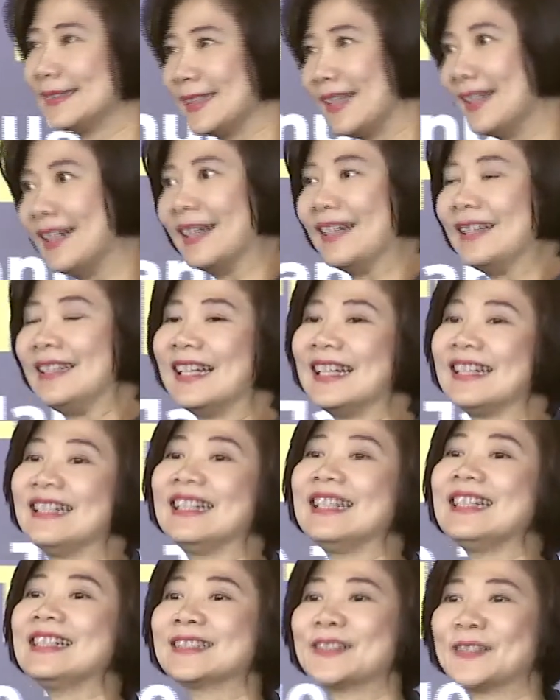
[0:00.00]
เอ่อ
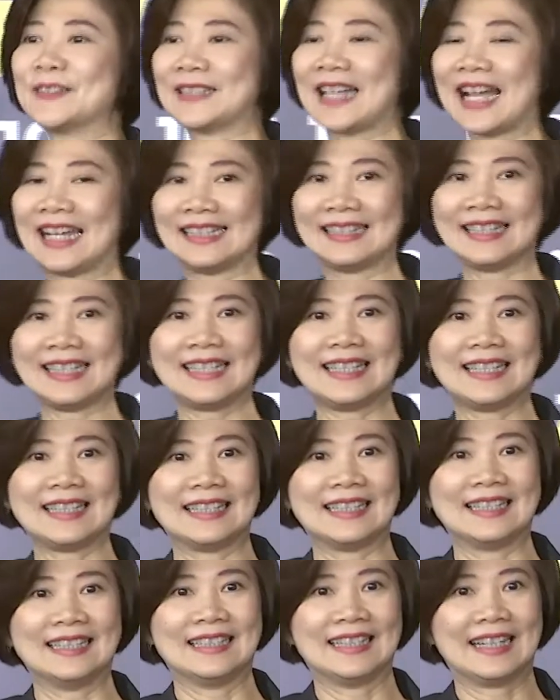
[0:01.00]
learning society
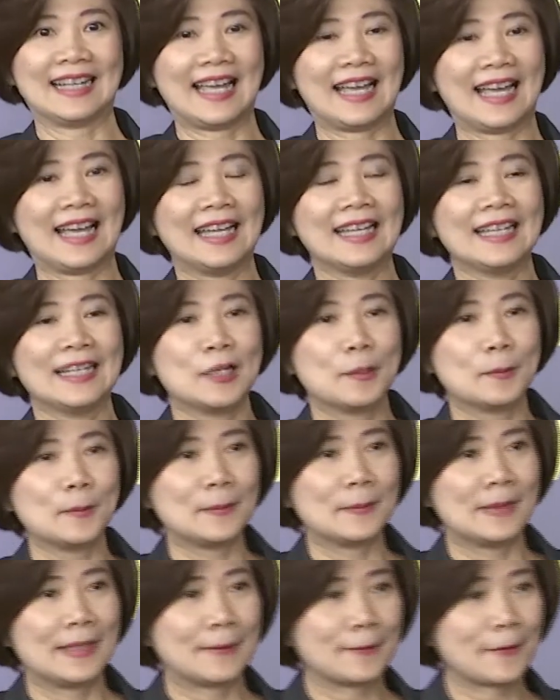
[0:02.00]
นะคะ
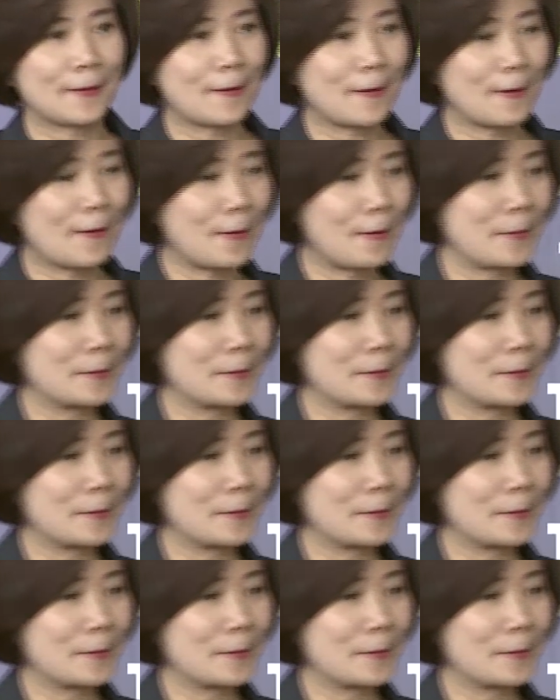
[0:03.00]
แล้วก็